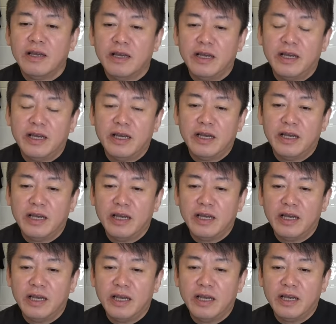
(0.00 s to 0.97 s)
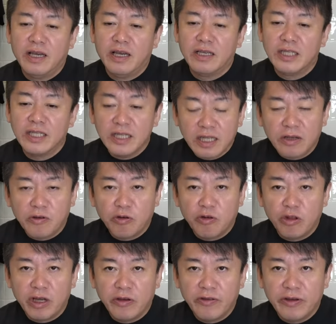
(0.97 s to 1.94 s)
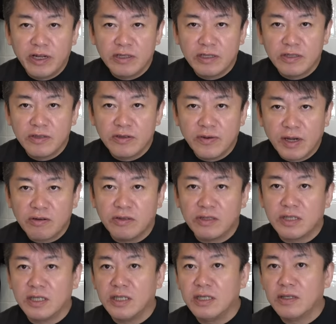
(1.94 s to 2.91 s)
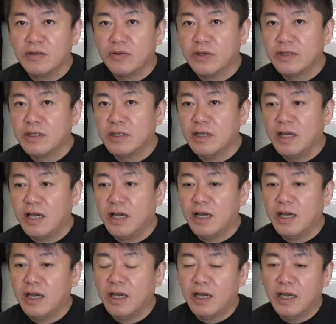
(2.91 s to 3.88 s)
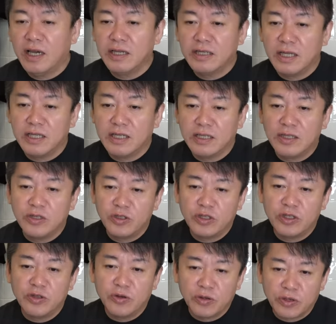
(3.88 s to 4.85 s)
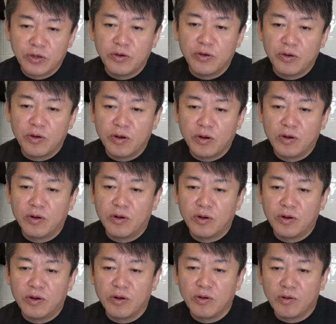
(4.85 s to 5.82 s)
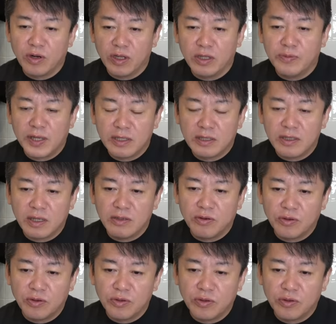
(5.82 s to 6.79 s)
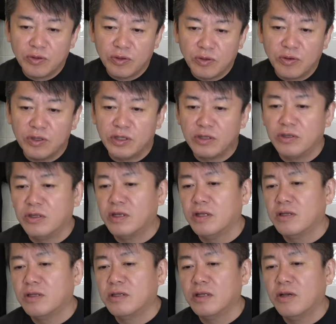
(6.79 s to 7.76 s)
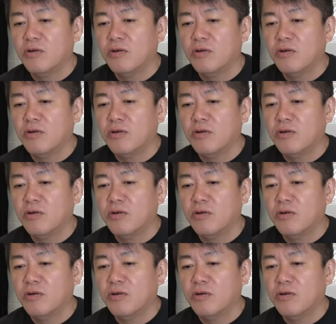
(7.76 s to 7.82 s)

えー、新型コロナウイルスワクチンのですね、えー、接種状況、これにまつわる報道等についてです